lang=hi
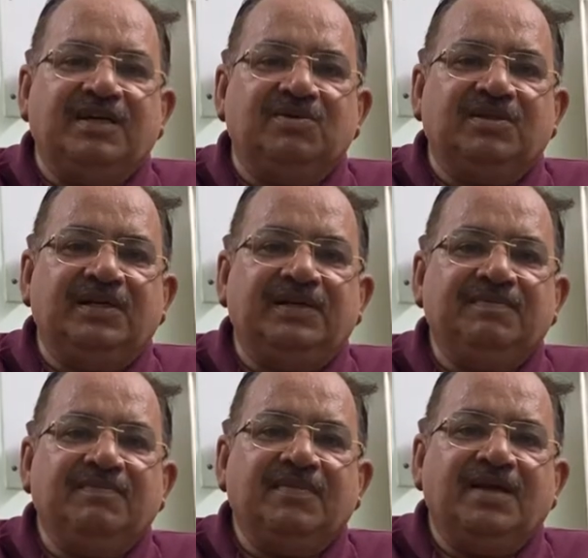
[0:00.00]
क्या होता है
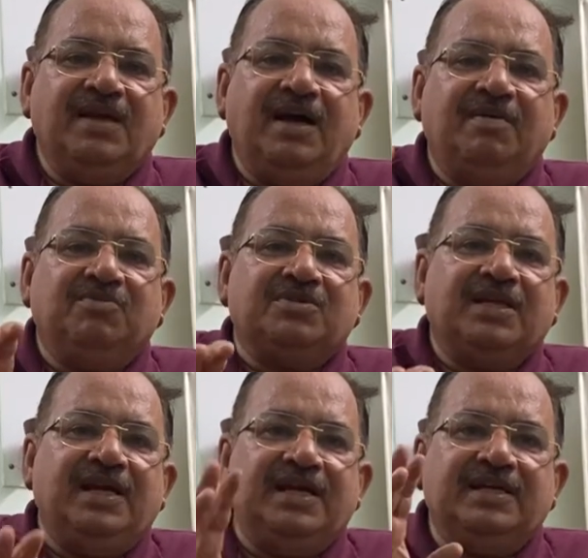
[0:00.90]
आपको
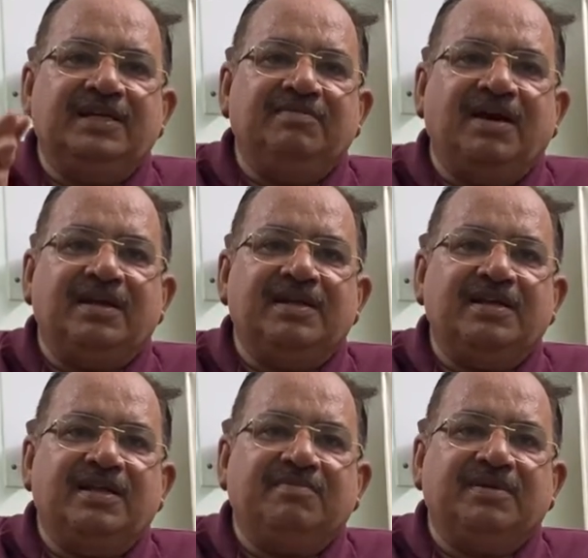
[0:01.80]
सैलेड के लिए बाहर नहीं
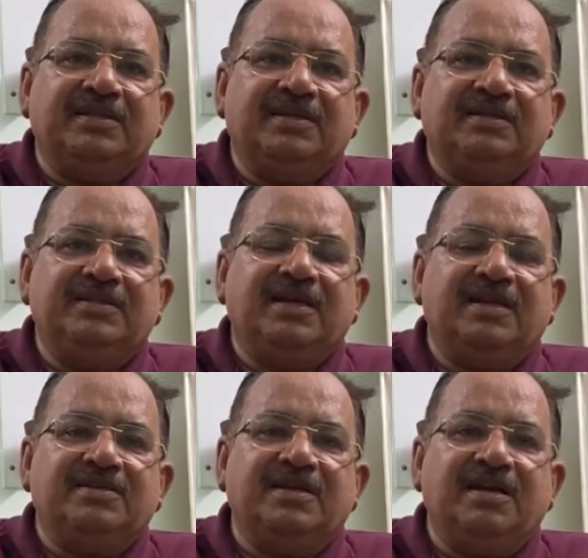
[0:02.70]
जाना पड़ता
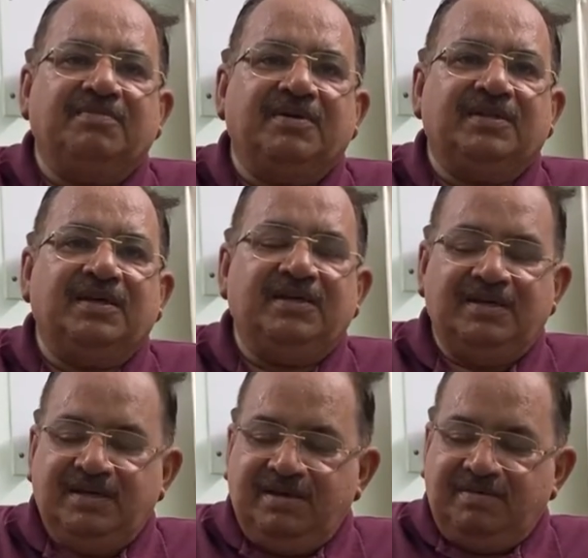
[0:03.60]
जाना जाना पड़ता
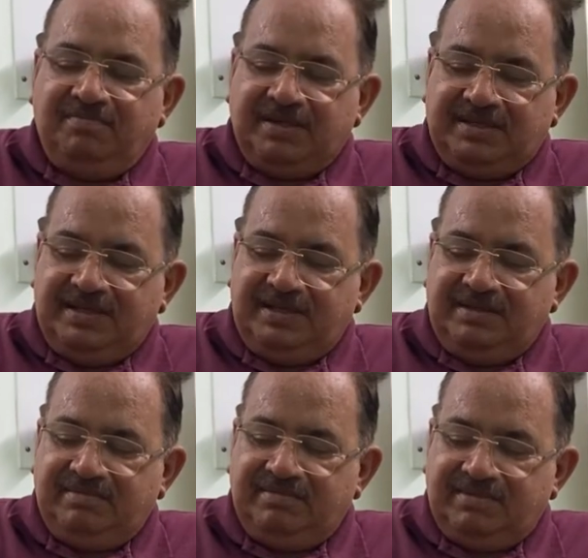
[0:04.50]
बच्चे
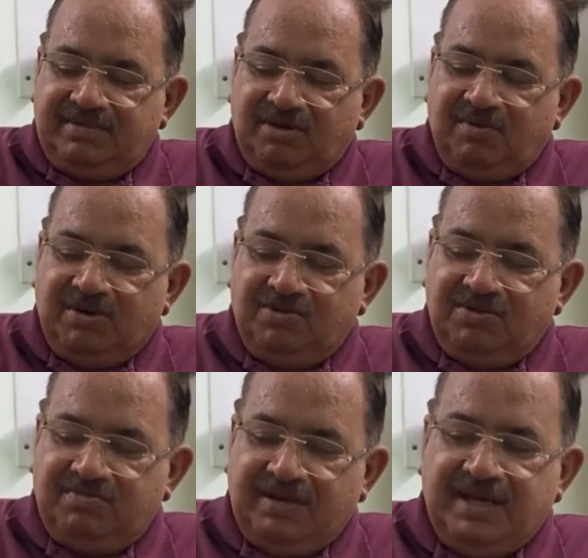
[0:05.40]

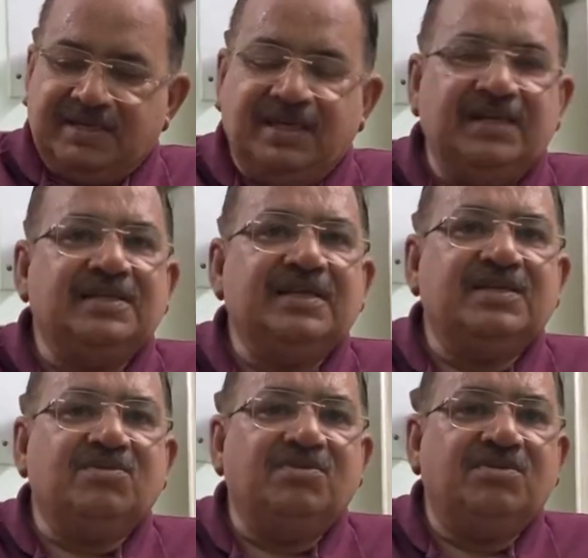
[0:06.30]
टोमेटोज़ बड़े आसानी से
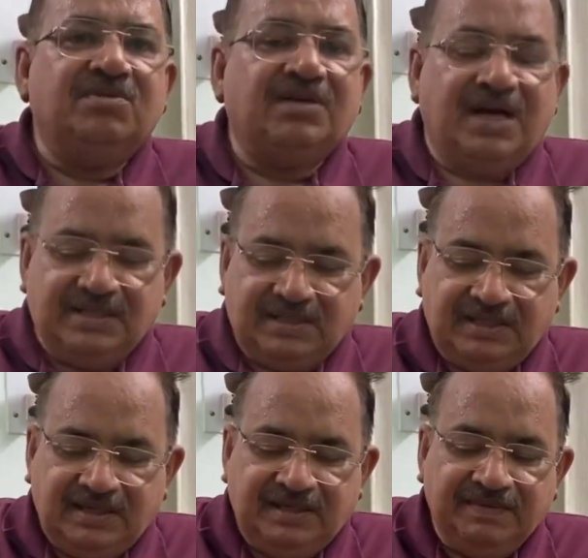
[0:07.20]
इसको खा
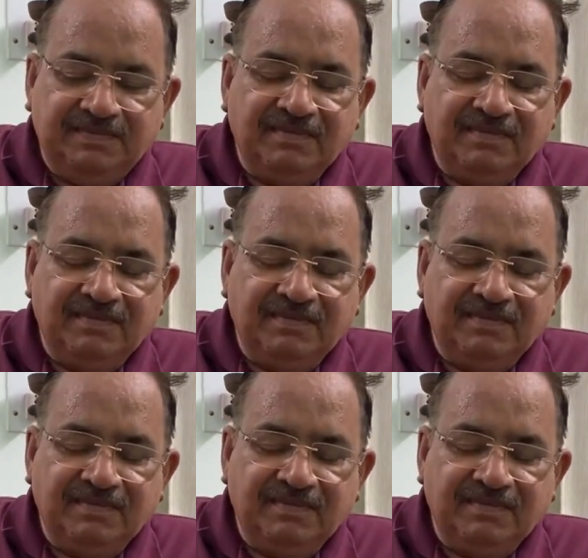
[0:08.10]
सकते हैं